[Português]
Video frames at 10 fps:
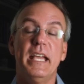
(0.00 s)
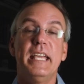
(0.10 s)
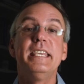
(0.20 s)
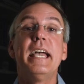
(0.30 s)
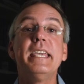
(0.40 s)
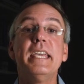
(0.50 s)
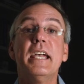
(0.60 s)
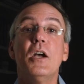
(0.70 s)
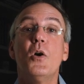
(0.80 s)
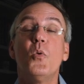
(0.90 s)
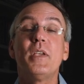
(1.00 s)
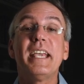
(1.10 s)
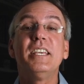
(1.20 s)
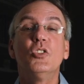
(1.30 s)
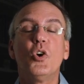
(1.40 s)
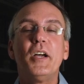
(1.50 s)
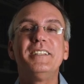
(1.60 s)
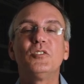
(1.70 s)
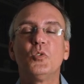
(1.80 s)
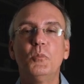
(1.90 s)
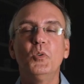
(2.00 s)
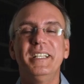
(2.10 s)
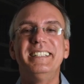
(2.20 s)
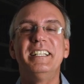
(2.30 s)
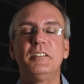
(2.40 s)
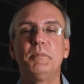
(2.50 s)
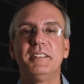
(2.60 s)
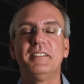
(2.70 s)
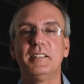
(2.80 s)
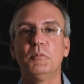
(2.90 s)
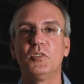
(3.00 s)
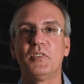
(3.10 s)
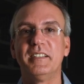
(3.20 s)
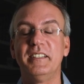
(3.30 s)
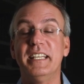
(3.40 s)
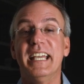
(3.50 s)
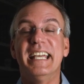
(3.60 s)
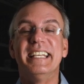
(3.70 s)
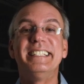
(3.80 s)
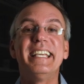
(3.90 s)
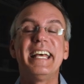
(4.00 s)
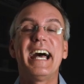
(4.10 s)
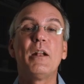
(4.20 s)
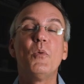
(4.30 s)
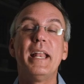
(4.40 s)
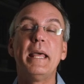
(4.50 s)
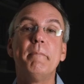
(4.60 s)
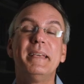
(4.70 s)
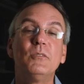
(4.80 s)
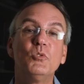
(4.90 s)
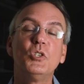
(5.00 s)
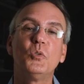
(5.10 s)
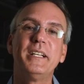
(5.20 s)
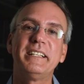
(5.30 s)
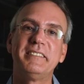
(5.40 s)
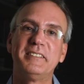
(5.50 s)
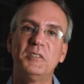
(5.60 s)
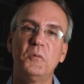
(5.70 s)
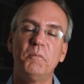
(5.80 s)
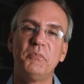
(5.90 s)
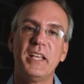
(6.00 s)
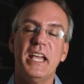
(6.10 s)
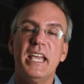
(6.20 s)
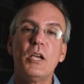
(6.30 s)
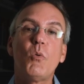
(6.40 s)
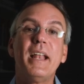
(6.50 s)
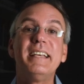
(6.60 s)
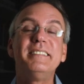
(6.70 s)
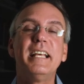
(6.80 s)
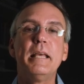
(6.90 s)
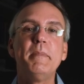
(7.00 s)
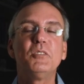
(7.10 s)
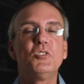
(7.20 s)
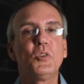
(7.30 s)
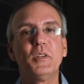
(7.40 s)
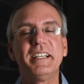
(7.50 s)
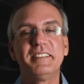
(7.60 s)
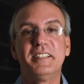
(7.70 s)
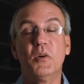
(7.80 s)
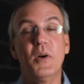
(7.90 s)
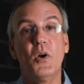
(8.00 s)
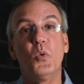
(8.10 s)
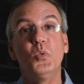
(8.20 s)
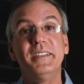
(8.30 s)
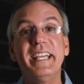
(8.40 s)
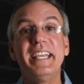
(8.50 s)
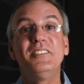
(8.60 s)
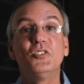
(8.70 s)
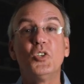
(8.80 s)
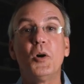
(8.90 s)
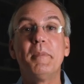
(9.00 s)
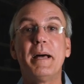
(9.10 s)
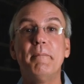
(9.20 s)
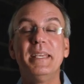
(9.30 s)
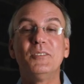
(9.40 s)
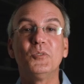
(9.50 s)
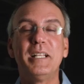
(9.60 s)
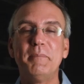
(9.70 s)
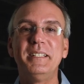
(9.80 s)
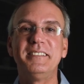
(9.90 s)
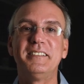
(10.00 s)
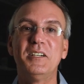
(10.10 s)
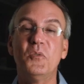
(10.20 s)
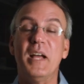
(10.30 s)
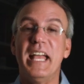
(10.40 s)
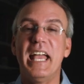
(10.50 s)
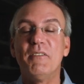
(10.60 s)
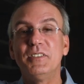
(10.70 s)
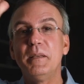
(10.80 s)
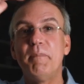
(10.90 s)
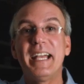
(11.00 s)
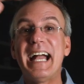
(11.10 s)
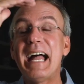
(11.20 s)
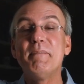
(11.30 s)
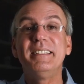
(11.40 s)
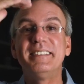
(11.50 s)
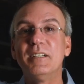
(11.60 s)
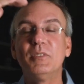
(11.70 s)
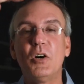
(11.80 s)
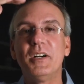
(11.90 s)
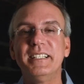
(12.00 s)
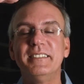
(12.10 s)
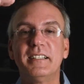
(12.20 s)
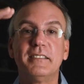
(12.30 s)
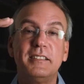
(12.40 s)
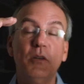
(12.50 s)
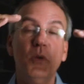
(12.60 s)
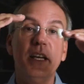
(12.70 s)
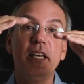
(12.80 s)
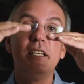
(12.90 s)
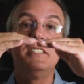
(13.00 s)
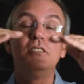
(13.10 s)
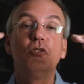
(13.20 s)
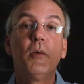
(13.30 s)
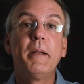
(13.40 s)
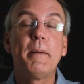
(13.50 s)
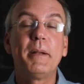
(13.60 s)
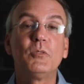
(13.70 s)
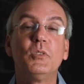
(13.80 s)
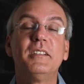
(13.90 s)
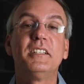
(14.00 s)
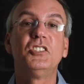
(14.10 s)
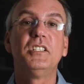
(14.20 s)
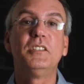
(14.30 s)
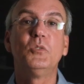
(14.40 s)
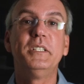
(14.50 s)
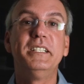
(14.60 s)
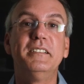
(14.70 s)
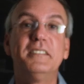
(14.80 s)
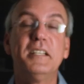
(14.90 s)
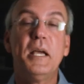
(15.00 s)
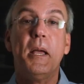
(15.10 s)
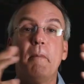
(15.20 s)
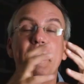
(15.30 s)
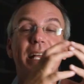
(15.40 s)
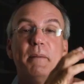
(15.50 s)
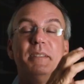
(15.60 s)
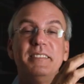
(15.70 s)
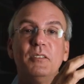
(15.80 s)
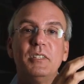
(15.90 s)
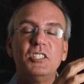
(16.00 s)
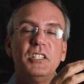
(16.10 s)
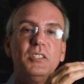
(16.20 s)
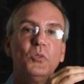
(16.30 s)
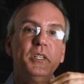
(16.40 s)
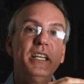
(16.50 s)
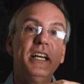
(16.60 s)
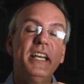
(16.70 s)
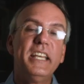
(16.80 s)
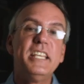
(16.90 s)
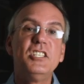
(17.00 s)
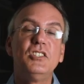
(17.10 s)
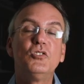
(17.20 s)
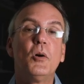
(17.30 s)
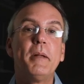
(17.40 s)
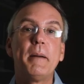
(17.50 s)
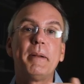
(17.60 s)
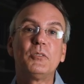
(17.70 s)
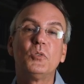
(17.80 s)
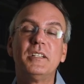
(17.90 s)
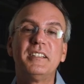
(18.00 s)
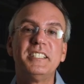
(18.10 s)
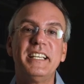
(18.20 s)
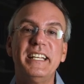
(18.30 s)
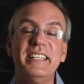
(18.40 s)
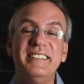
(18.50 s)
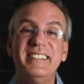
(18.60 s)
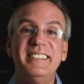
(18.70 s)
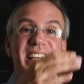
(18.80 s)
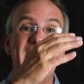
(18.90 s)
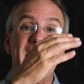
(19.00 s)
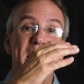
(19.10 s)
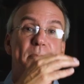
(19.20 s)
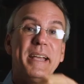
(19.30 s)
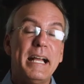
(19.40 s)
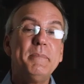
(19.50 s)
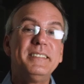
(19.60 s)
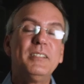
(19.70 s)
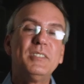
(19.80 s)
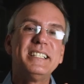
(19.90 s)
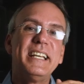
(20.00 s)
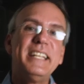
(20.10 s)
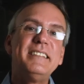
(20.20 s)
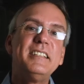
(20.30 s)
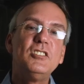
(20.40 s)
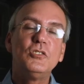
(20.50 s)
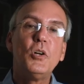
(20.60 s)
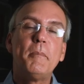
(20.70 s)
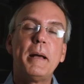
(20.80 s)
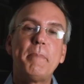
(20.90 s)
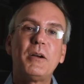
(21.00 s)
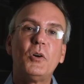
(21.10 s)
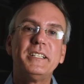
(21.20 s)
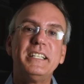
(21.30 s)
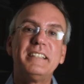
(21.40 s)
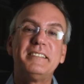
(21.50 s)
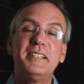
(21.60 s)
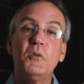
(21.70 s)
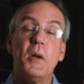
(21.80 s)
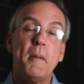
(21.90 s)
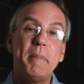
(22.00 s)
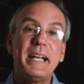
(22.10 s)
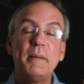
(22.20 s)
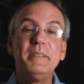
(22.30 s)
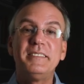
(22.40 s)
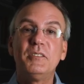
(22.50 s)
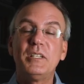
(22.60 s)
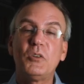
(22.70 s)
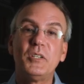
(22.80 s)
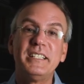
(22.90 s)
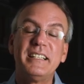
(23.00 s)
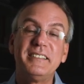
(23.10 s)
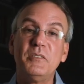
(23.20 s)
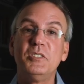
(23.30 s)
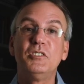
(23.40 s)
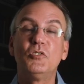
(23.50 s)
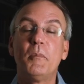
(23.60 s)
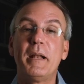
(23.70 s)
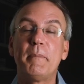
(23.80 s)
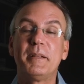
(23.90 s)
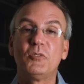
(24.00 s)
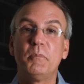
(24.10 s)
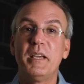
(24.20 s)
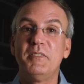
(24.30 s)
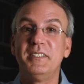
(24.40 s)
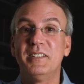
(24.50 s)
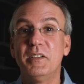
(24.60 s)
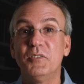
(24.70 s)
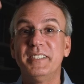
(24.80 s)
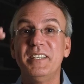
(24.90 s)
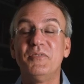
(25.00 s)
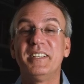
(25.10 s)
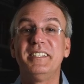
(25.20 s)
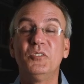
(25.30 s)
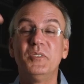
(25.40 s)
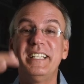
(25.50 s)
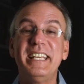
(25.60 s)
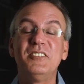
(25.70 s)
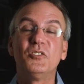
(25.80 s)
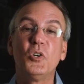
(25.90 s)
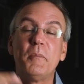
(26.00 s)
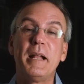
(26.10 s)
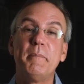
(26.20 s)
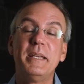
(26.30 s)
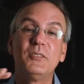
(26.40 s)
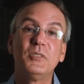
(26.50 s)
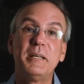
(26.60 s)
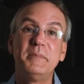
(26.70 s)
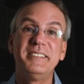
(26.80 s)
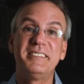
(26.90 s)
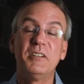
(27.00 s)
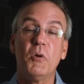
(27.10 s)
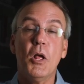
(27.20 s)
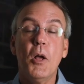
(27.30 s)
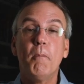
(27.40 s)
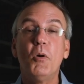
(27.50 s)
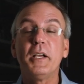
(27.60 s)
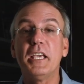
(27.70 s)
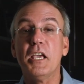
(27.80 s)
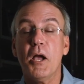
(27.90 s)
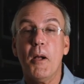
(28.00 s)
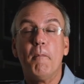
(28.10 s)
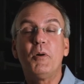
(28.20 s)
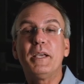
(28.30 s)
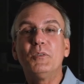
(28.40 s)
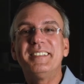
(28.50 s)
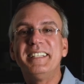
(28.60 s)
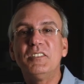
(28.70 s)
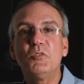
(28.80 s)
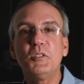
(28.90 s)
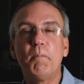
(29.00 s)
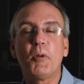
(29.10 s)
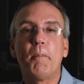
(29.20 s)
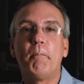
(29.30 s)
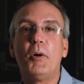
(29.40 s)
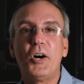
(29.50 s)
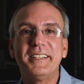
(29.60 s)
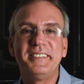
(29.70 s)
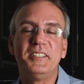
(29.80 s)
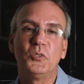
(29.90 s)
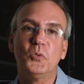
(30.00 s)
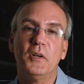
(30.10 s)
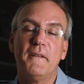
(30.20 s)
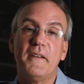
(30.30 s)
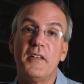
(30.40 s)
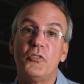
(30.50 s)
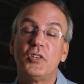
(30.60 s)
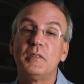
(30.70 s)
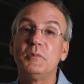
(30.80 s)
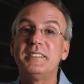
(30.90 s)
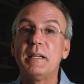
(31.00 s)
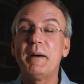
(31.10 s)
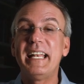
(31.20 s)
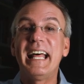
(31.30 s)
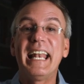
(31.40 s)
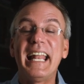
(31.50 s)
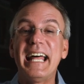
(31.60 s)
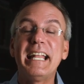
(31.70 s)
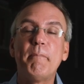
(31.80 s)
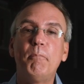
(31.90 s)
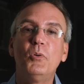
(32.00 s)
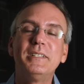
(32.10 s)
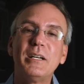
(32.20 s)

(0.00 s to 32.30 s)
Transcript: E aí, o que, que nós, como líderes, precisamos fazer? Gerar o elemento de conexão. E qual é esse elemento de conexão? O desdobramento da missão. É você pegar a missão da organização e desdobrar para todas as diretorias. Pegar a missão da diretoria e desdobrar para todas as gerências. Pegar a missão da gerência e desdobrar para a coordenação. Pegar a missão da coordenação e desdobrar para a supervisão. É você ir fazendo o desdobramento da missão. Por quê? Porque o senso de propósito nós vamos trabalhar lá na ponta